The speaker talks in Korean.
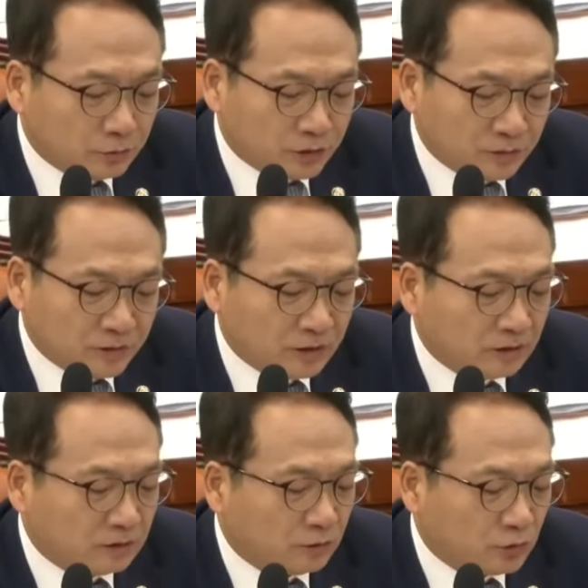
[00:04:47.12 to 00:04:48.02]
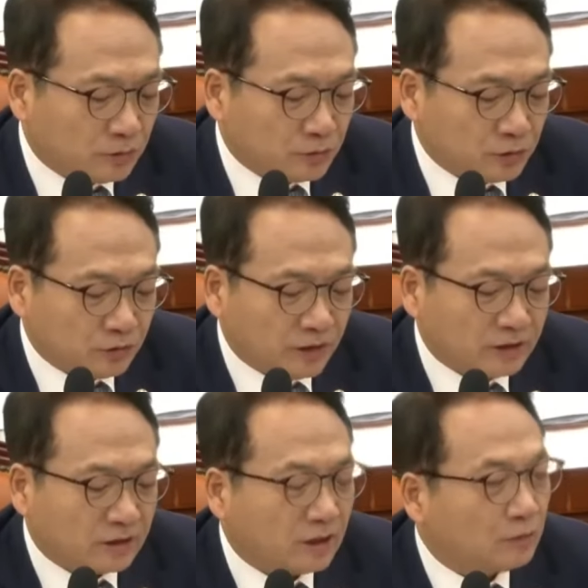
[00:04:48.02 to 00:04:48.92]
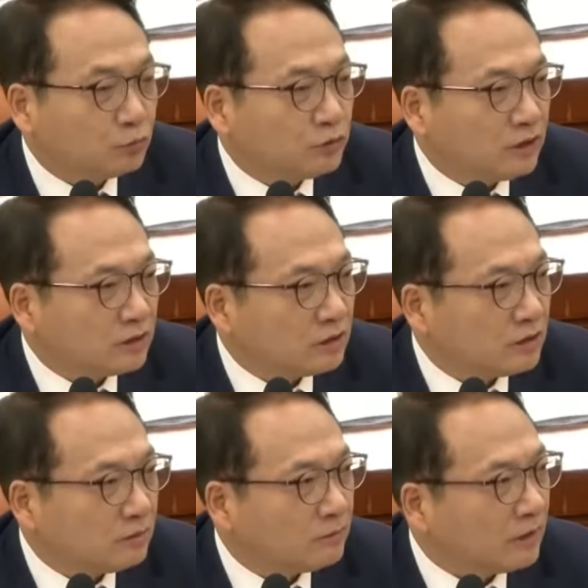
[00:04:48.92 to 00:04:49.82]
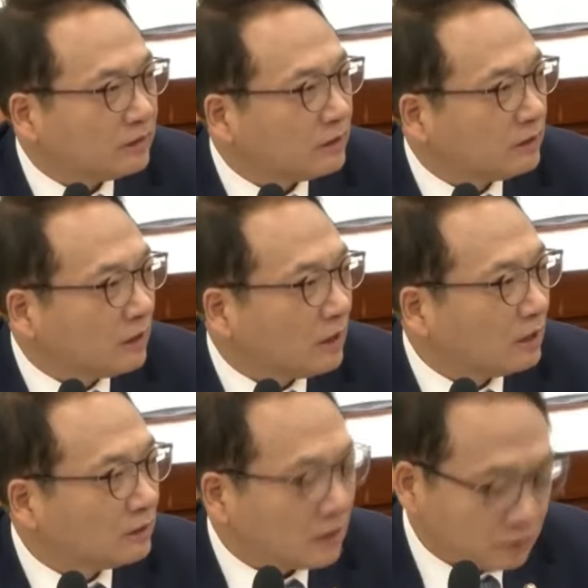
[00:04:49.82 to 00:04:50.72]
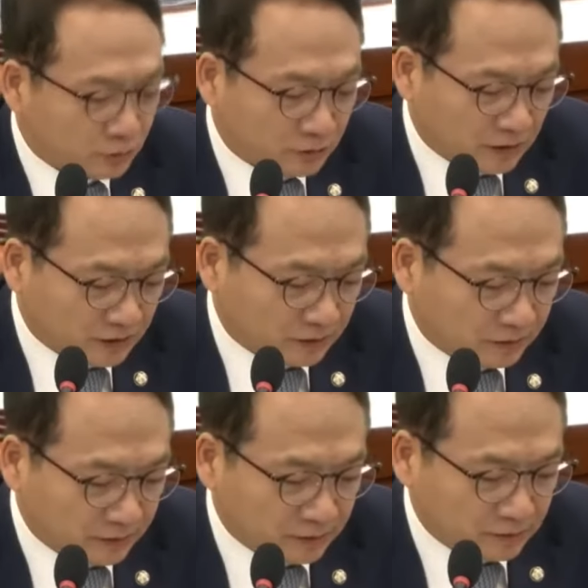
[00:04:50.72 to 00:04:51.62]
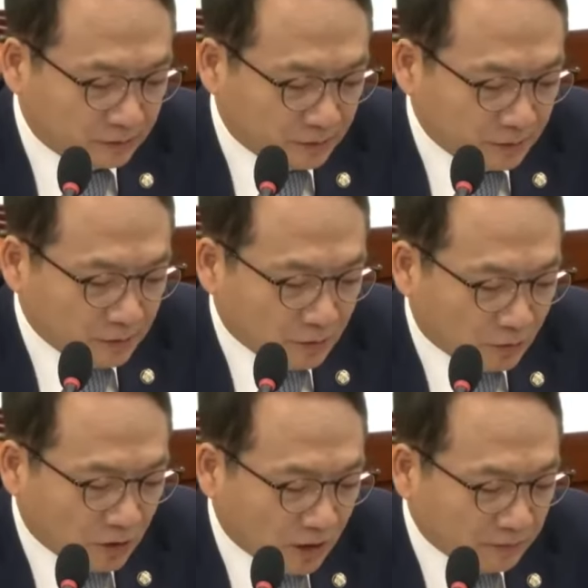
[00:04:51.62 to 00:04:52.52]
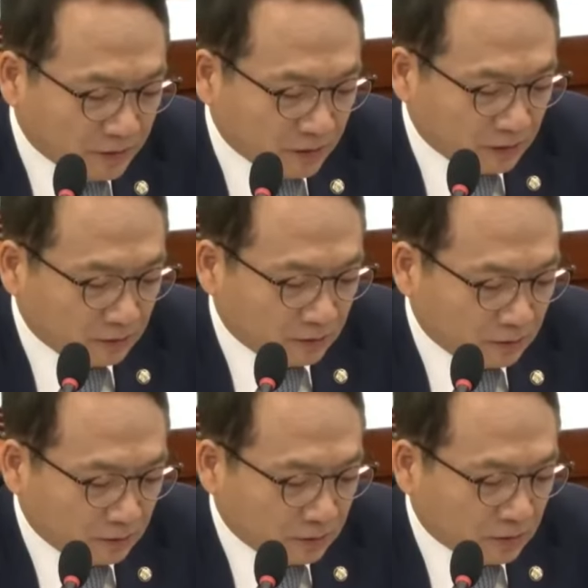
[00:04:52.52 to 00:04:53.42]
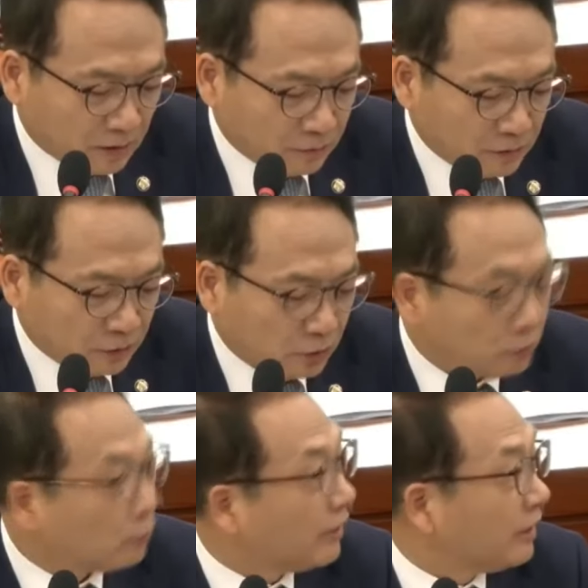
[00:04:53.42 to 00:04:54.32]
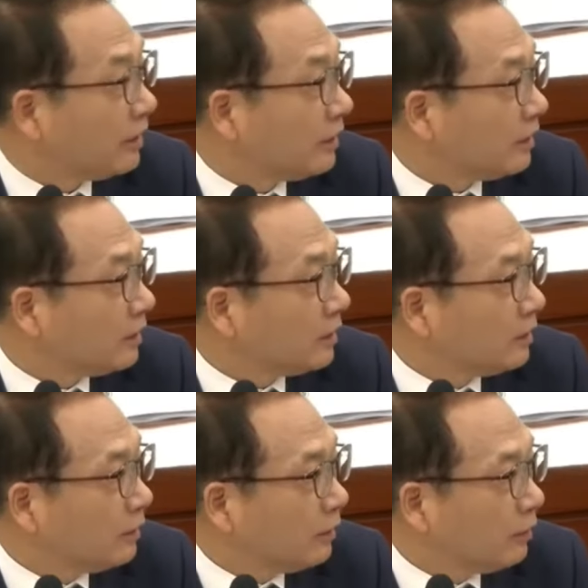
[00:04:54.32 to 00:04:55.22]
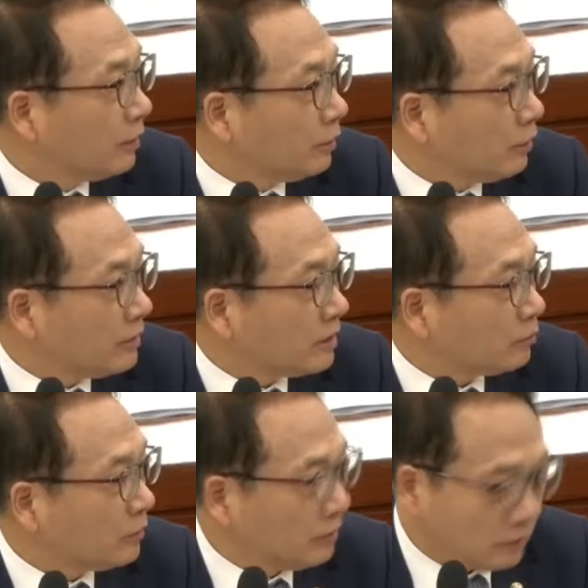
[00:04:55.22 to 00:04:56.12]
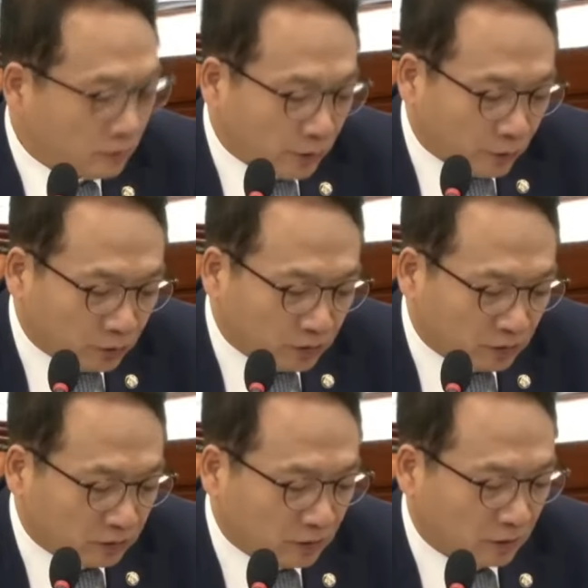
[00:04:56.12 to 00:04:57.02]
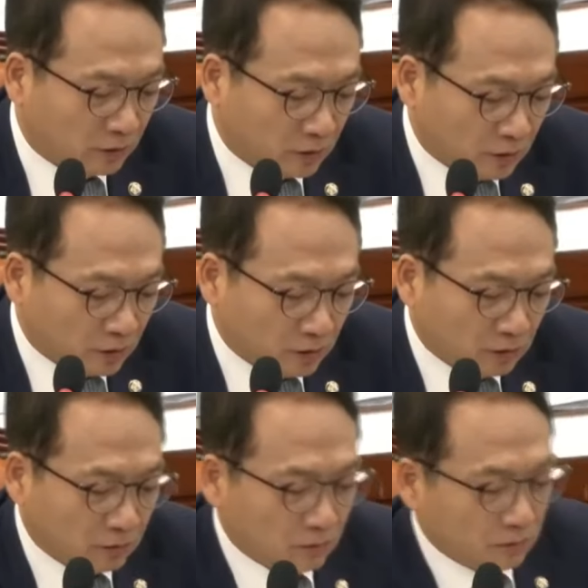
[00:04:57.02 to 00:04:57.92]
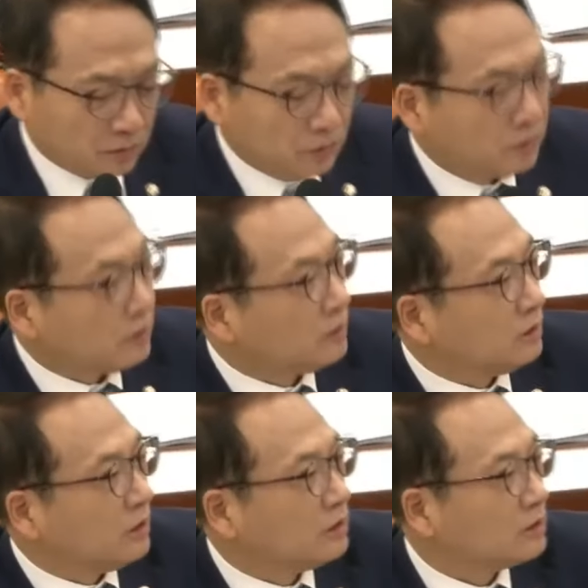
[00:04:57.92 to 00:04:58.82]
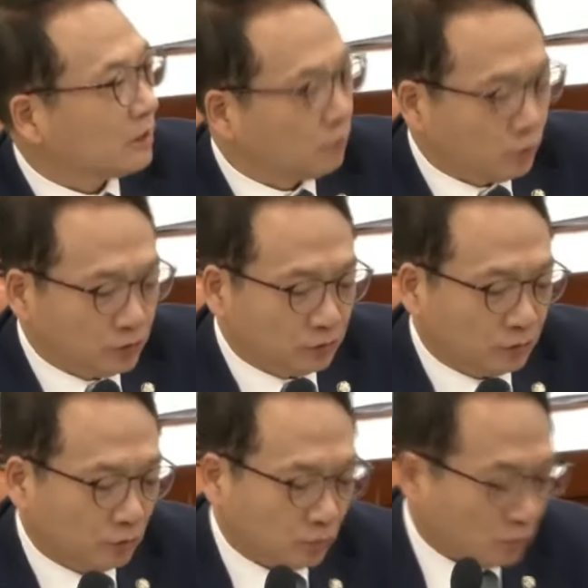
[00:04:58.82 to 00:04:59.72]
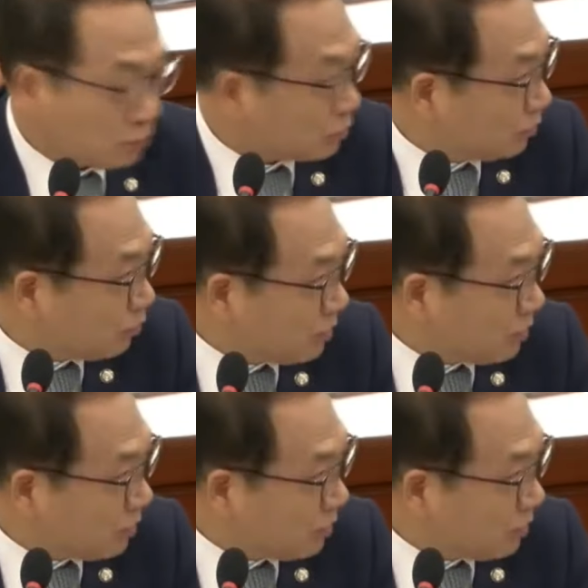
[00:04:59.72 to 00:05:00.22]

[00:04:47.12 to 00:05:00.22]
60년, 60주년 행사에 무대 설치보다 안 된다 하는 하소연을 하시는데요. 월남전 참전 전후회 회장 및 회원들을 어, 증인 내진 참고인으로 꼭